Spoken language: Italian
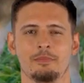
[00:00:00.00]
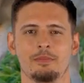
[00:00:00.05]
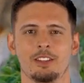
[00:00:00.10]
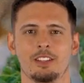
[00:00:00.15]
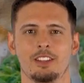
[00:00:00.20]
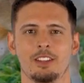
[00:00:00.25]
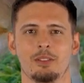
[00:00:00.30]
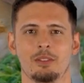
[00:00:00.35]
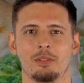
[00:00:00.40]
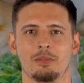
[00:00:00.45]

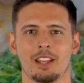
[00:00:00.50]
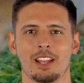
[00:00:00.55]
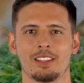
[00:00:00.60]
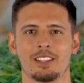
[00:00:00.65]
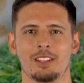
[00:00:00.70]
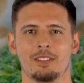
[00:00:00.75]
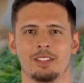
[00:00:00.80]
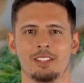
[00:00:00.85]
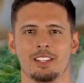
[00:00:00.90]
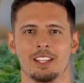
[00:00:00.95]
Si
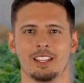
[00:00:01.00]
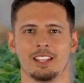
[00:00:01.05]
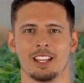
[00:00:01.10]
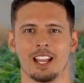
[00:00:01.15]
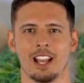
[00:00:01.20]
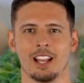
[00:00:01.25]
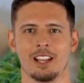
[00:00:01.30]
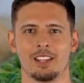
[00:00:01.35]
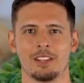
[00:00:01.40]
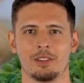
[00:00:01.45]
diventa
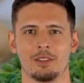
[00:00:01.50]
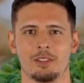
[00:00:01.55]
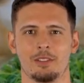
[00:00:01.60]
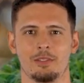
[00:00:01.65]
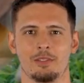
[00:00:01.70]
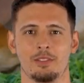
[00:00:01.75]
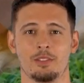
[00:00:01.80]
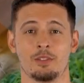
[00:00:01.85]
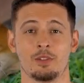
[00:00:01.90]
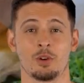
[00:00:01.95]

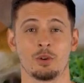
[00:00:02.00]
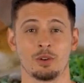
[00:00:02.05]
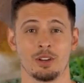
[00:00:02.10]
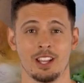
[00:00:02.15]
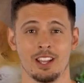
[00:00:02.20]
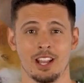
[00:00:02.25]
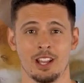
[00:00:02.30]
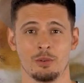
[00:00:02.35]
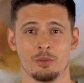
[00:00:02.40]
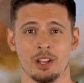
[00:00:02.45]
veterinario con
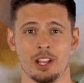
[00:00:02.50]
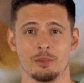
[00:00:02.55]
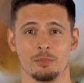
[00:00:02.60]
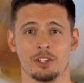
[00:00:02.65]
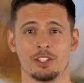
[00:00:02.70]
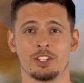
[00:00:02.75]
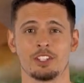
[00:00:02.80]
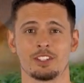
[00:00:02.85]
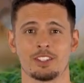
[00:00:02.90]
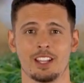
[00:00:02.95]
la laurea
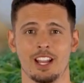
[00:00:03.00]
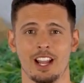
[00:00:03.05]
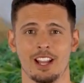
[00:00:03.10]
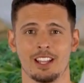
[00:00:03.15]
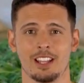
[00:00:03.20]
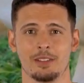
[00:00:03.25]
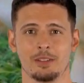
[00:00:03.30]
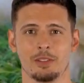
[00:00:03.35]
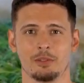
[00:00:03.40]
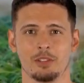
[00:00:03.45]

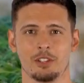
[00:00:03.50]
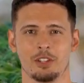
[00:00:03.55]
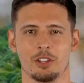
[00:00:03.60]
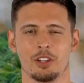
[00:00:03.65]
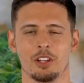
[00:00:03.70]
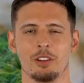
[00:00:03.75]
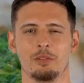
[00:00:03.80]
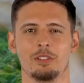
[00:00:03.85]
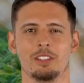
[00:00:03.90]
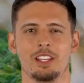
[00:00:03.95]
magistrale in
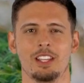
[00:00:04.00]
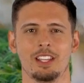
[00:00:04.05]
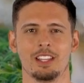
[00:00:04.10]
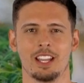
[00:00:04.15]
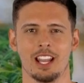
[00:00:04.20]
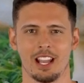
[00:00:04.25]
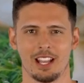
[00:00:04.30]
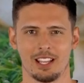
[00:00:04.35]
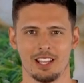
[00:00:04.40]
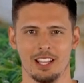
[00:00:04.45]
medicina
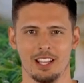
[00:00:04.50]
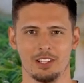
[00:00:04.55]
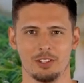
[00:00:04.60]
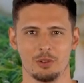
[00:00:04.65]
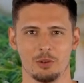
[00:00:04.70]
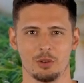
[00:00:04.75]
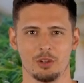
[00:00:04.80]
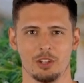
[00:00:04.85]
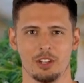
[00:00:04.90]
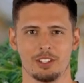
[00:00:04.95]
veterinaria e
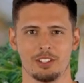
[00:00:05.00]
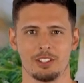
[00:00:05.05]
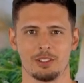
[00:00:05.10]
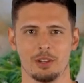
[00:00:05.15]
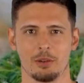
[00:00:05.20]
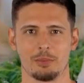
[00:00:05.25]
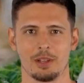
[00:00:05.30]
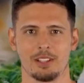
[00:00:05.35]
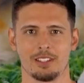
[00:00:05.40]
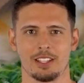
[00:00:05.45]

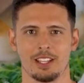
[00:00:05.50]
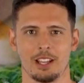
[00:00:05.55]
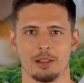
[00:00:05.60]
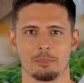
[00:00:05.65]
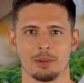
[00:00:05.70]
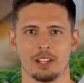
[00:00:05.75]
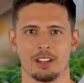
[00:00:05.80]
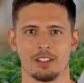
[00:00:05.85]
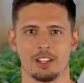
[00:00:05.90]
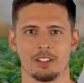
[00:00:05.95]
successivamente
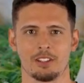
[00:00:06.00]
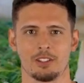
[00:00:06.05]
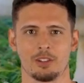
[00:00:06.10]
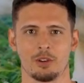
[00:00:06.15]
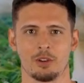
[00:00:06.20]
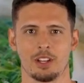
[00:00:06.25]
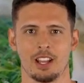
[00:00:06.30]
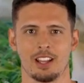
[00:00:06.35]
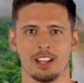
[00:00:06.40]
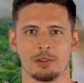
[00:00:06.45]

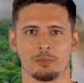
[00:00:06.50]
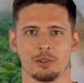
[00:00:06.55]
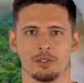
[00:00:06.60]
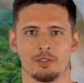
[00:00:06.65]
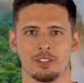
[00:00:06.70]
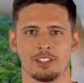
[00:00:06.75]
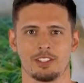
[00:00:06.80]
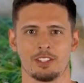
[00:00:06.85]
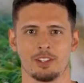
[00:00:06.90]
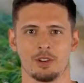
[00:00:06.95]
l'abilitazione alla
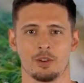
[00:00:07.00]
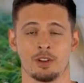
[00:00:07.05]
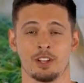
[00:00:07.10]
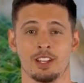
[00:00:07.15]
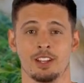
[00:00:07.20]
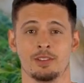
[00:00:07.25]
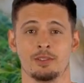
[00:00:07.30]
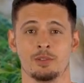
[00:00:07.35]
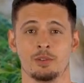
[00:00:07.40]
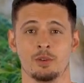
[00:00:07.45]

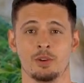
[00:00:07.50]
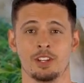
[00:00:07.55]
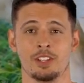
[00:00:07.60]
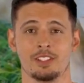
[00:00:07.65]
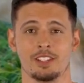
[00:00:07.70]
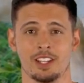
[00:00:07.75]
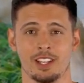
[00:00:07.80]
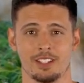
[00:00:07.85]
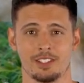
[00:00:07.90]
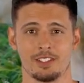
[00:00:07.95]
professione, con
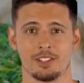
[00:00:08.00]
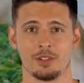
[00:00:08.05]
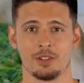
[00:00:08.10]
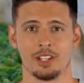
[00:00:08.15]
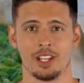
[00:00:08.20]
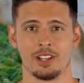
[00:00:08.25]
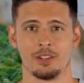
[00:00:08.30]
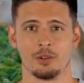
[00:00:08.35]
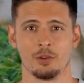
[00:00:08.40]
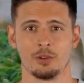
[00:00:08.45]

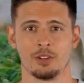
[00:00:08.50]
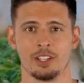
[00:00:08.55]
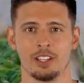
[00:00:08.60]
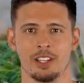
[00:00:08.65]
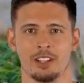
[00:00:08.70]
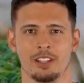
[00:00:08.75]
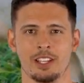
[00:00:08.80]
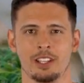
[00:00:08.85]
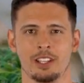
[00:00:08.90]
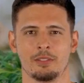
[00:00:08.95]
iscrizione
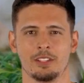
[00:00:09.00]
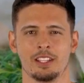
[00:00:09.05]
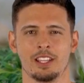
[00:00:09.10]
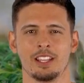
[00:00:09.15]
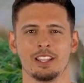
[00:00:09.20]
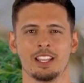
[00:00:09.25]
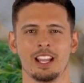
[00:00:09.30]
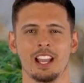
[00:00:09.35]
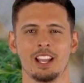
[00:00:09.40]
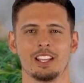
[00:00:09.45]
all'Ordine
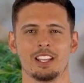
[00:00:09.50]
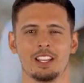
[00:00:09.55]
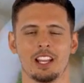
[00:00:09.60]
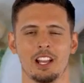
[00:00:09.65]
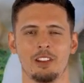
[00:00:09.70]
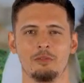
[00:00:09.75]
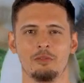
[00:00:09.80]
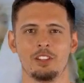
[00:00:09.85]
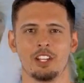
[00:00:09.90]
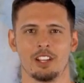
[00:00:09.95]
Veterinari
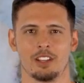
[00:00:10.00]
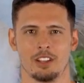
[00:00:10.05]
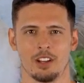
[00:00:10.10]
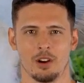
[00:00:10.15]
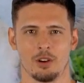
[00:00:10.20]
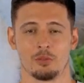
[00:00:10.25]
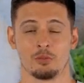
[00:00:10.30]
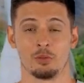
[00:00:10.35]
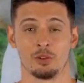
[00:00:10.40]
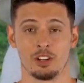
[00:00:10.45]

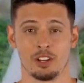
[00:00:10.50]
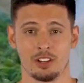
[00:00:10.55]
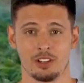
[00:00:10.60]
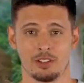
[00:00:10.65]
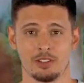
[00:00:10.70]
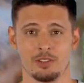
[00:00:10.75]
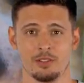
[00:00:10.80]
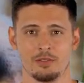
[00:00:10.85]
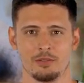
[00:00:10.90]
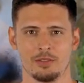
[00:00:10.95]

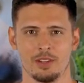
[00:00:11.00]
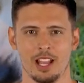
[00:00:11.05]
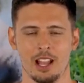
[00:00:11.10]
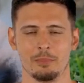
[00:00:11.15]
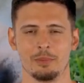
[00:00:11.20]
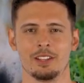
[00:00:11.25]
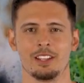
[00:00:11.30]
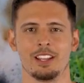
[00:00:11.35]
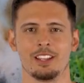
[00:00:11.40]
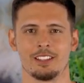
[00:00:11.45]
FNOVI,
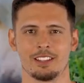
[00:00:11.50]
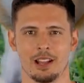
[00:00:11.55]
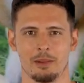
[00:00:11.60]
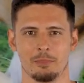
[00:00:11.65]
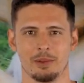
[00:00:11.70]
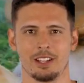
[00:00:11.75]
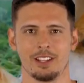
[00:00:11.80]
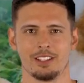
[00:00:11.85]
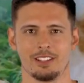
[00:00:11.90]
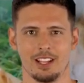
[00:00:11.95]
tramite
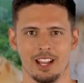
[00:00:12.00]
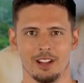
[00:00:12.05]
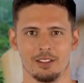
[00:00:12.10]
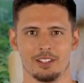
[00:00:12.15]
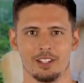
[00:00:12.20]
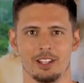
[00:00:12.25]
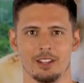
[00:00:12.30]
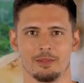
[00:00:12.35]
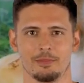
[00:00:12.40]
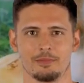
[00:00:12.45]
esame di
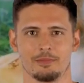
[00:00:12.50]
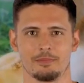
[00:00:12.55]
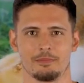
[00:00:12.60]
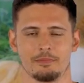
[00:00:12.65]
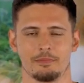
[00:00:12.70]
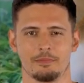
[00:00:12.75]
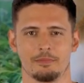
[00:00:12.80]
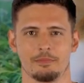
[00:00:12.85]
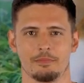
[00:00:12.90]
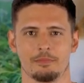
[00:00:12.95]
Stato.
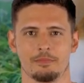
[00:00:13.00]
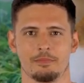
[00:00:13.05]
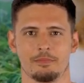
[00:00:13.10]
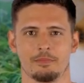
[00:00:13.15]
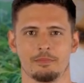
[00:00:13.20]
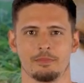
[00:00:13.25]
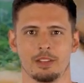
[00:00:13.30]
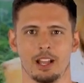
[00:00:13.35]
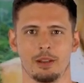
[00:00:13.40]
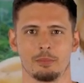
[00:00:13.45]

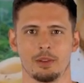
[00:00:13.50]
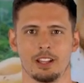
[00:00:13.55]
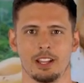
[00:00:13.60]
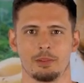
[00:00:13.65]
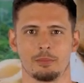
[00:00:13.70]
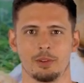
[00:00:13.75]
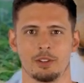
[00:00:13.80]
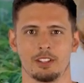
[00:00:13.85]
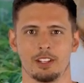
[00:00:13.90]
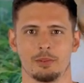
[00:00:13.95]
Prima
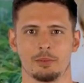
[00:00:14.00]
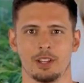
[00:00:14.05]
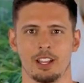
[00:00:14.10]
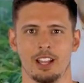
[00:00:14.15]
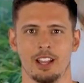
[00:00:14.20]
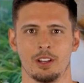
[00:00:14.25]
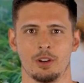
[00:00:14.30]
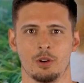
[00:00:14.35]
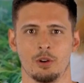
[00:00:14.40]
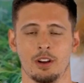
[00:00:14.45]
di
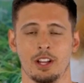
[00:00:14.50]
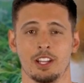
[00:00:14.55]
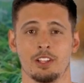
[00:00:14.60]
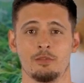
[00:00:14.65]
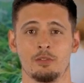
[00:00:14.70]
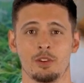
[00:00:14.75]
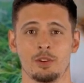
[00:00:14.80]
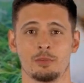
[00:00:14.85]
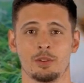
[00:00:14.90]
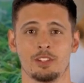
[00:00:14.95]
proseguire con le
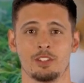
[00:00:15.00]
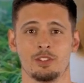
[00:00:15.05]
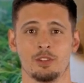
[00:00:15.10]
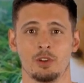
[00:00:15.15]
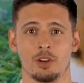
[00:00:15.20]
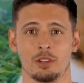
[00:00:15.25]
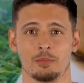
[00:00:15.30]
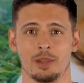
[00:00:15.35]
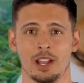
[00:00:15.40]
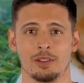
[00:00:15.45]

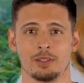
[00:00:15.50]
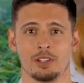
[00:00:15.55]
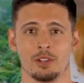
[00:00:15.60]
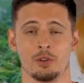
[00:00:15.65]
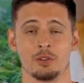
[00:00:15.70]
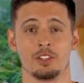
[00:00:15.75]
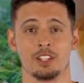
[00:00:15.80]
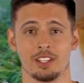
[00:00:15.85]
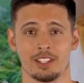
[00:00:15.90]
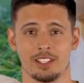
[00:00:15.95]
informazioni
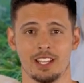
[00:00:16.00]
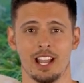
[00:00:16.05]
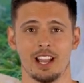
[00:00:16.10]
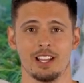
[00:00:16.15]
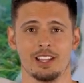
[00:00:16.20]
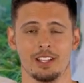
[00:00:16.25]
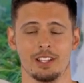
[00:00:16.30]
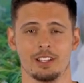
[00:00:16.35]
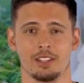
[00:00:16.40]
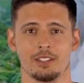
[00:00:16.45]

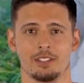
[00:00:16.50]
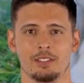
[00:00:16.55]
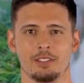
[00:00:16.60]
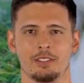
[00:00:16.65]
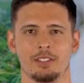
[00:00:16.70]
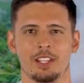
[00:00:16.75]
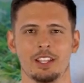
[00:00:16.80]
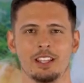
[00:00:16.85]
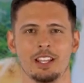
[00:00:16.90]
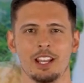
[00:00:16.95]
medico-sanitarie,
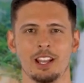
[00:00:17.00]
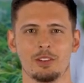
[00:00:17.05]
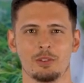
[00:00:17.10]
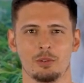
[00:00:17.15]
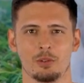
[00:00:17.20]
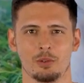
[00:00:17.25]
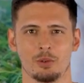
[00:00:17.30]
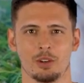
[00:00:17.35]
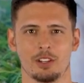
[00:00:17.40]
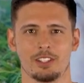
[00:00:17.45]
ti
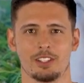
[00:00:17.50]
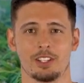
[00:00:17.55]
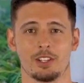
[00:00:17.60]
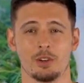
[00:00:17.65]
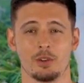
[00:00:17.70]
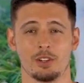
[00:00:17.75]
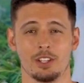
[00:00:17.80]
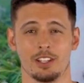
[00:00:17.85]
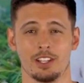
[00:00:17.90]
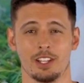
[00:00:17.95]
chiedo due
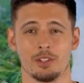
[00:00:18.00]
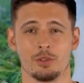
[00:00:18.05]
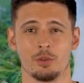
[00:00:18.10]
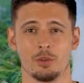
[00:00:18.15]
secondi del